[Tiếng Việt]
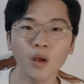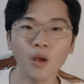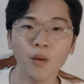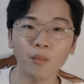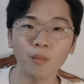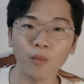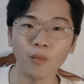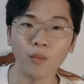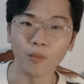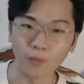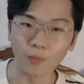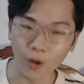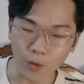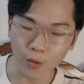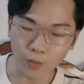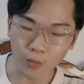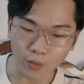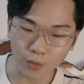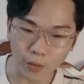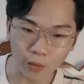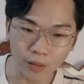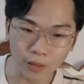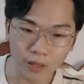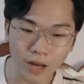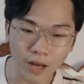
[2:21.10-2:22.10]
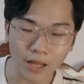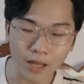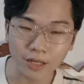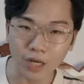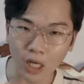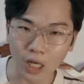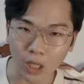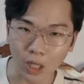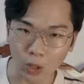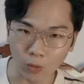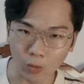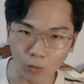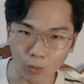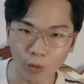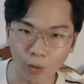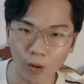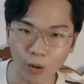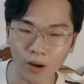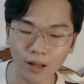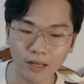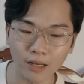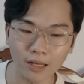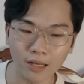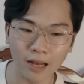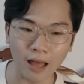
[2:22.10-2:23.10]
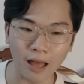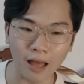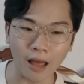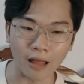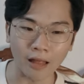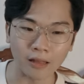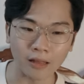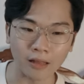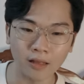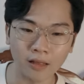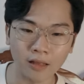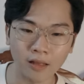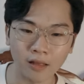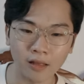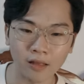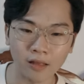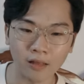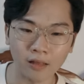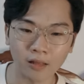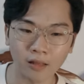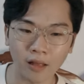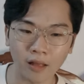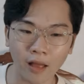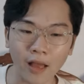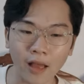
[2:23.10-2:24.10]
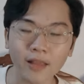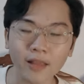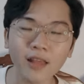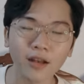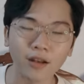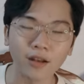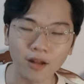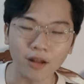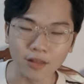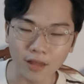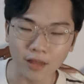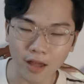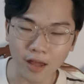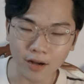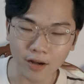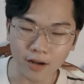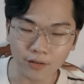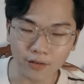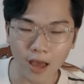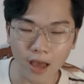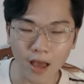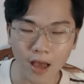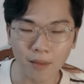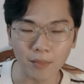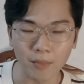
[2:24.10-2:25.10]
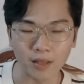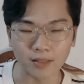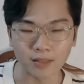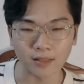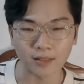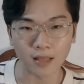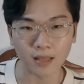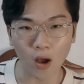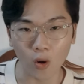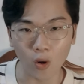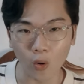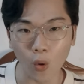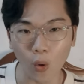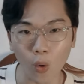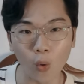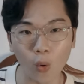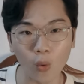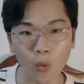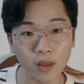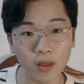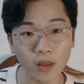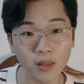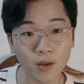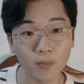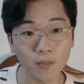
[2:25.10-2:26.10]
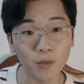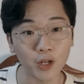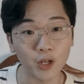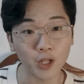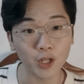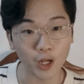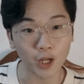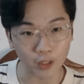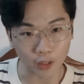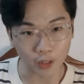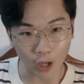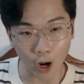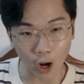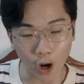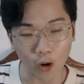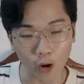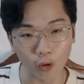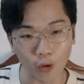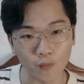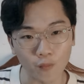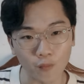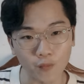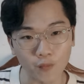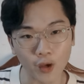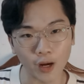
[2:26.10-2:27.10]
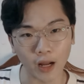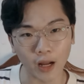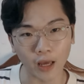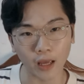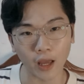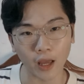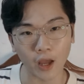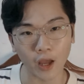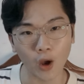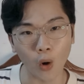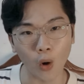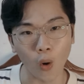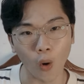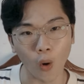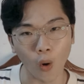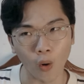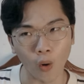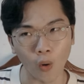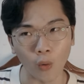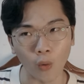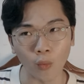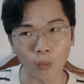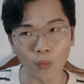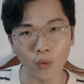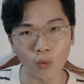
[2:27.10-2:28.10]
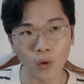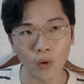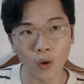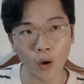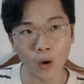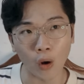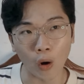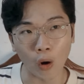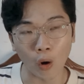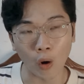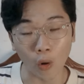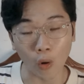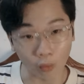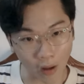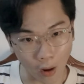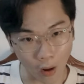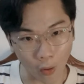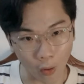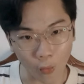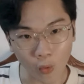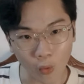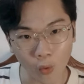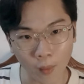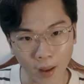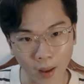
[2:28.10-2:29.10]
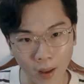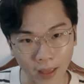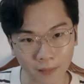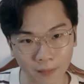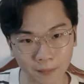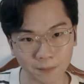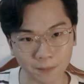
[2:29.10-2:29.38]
Một điều nữa là đừng quên là hãy dành thời gian ra mà sao lưu cái chứng minh nhân dân cũng như là cái hộ khẩu của bạn.